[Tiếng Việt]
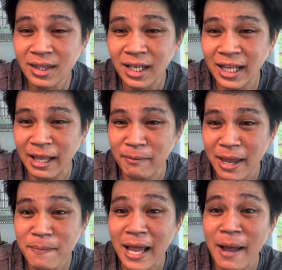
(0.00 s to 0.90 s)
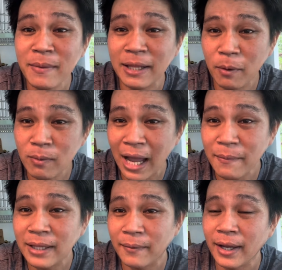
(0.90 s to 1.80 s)
anh em ép cám anh em hút
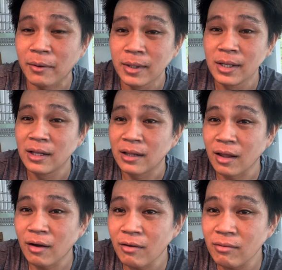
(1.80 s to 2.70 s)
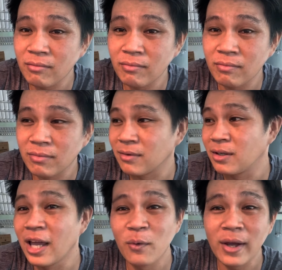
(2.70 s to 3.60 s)
cám anh em thấy không nó
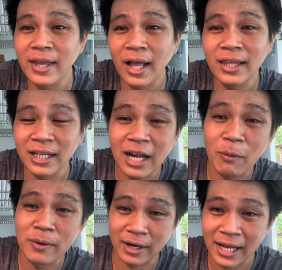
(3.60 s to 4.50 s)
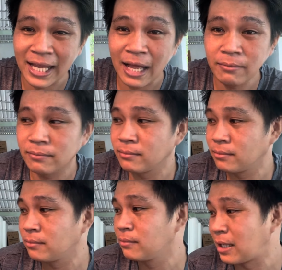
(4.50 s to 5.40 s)
kiên quyết chết chứ nó không bao giờ nó ăn cám
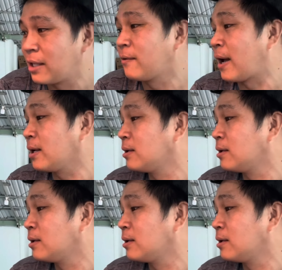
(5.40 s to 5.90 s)
là như vậy